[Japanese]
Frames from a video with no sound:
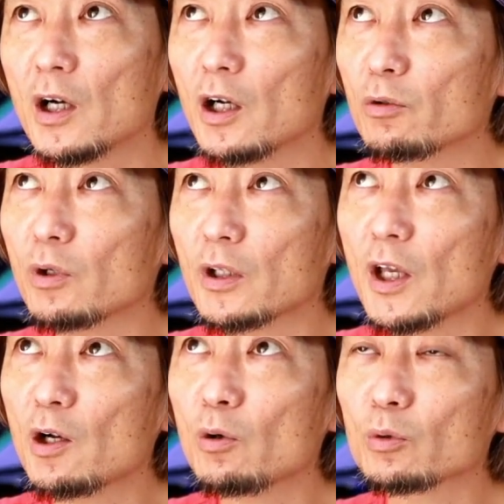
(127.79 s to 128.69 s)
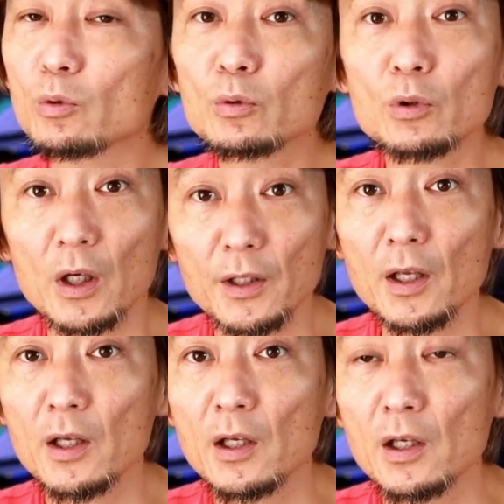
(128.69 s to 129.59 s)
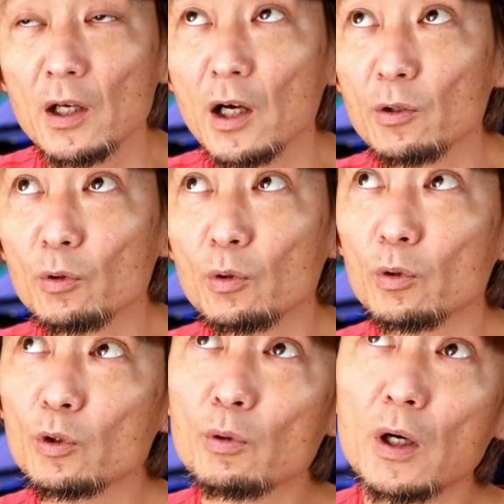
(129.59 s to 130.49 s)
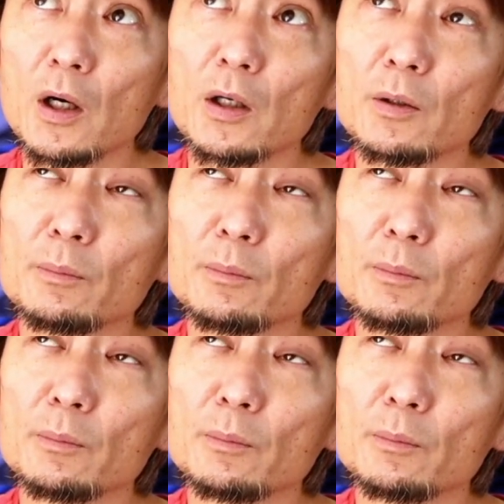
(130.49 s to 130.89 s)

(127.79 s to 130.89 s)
あとは蛍光灯とかねあの要は